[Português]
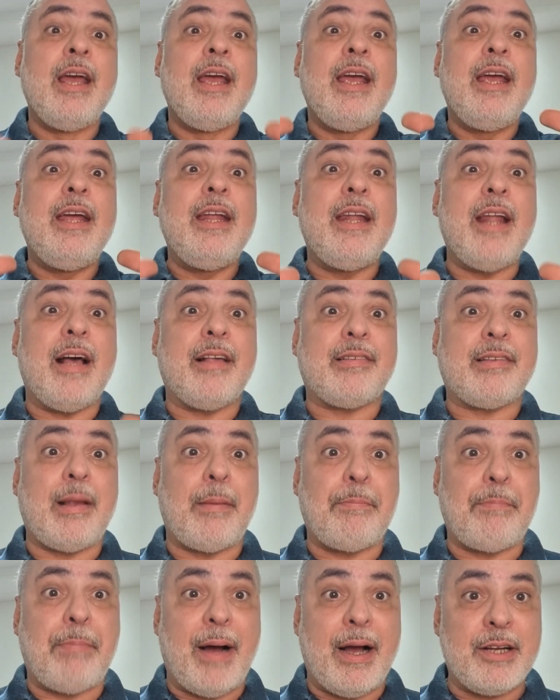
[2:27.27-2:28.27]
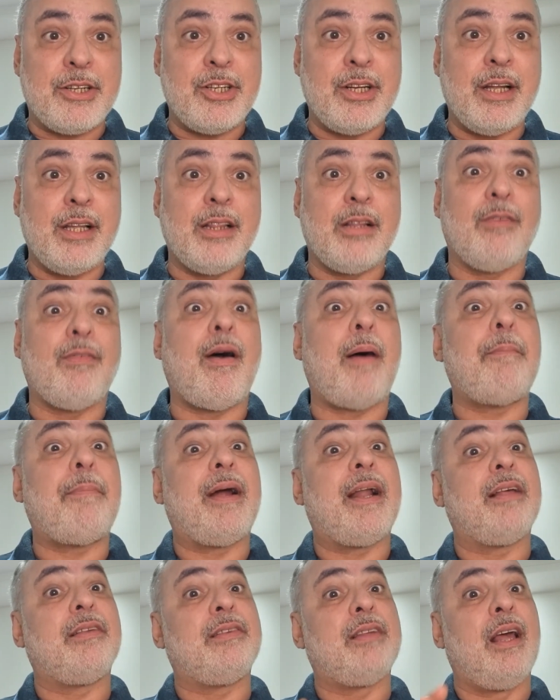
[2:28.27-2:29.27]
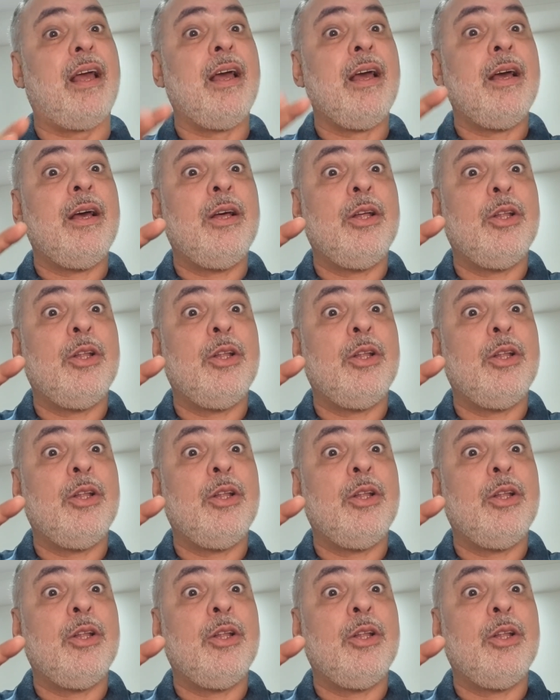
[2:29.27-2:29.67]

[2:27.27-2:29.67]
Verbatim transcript: e nessa página então vai aparecer